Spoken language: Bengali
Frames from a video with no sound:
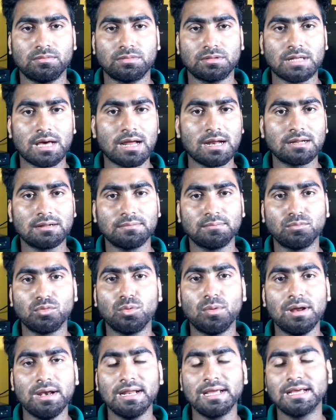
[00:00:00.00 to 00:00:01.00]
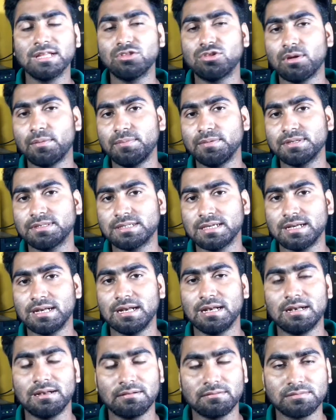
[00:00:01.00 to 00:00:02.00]
তার মোবাইলে কিন্তু আপনি
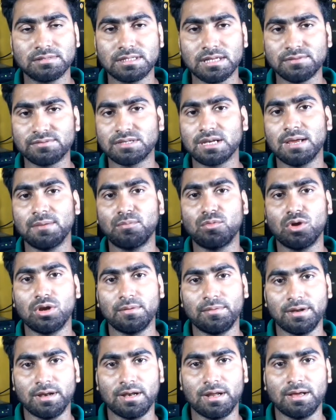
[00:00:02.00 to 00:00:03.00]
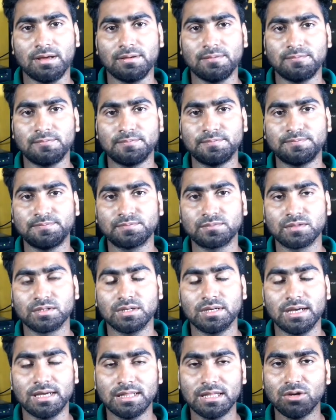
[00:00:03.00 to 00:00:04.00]
চ্যানেল সাবস্ক্রাইব করাবেন না
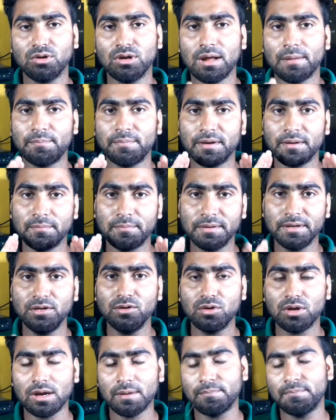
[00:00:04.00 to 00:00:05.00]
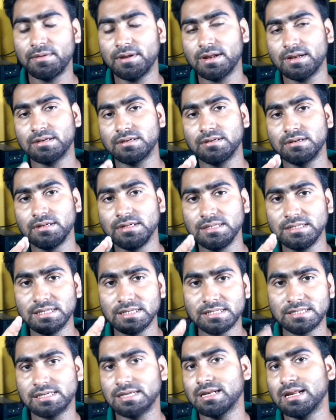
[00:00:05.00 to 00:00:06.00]
এতে করে আপনার ভিডিওর আপনার
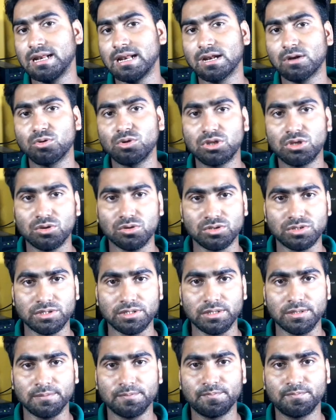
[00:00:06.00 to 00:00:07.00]
নিজের চ্যানেলের ক্ষতি হচ্ছে